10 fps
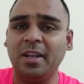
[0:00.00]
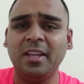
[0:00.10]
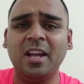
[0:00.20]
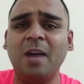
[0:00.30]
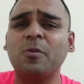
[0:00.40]

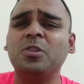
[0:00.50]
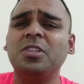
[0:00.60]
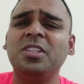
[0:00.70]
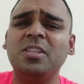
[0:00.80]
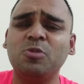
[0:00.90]
नहीं आपको
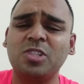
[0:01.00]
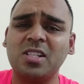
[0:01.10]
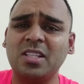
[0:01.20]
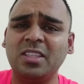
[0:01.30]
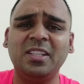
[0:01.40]
दिन की
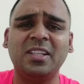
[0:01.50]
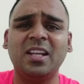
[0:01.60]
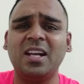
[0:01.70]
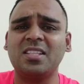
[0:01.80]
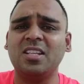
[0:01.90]
मुश्किल तीन
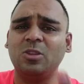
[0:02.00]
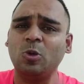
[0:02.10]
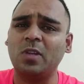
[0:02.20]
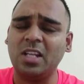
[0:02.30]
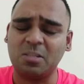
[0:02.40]
क्लास या
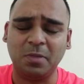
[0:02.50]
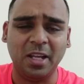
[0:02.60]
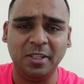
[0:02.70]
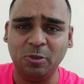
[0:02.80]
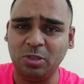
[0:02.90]
दो क्लास
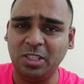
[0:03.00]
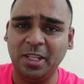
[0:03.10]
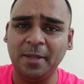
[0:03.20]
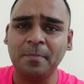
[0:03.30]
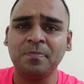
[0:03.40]
पढ़ानी होती
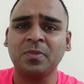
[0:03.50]
हैं